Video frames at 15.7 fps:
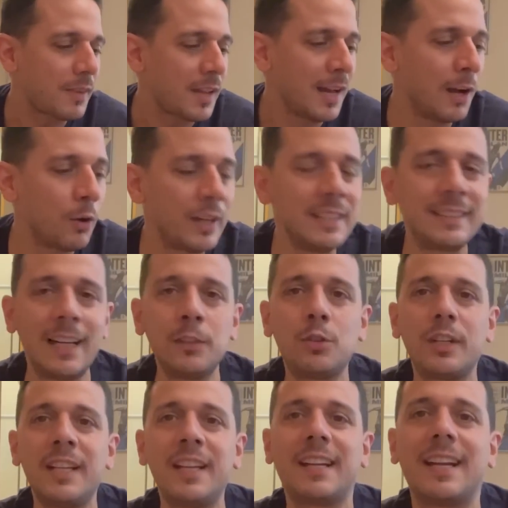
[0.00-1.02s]
Allora, intanto
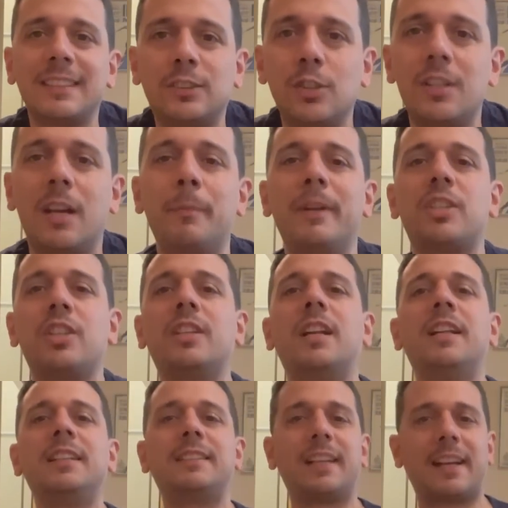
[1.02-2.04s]
ringrazio gli amici
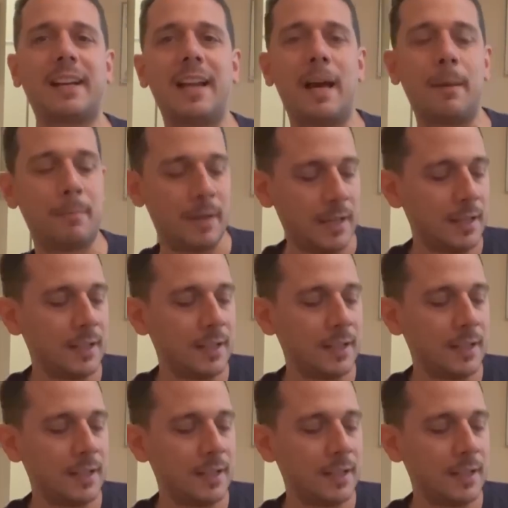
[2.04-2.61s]
dell'Interclub